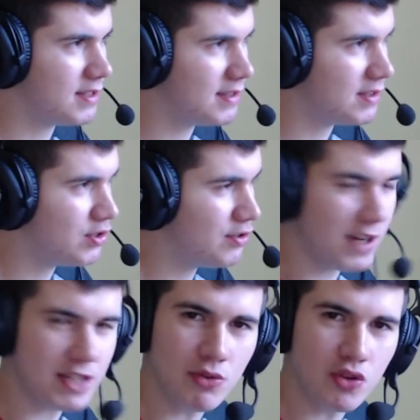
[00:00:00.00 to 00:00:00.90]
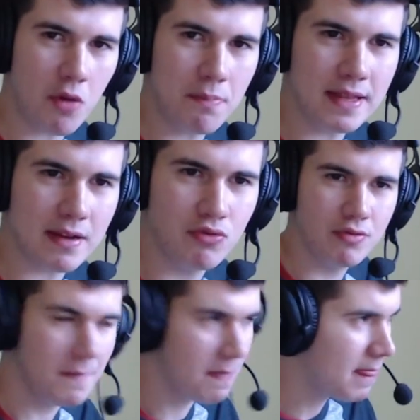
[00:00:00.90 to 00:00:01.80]
suis vachement trempé d'un coup.
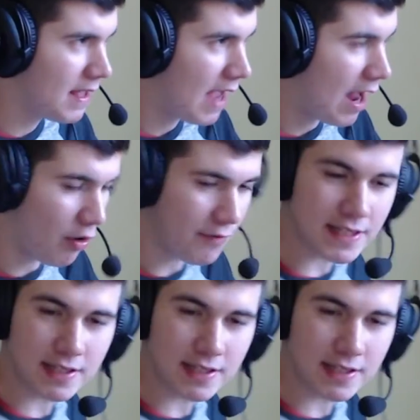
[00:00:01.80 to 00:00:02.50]
Alors en fait, ce qui s'est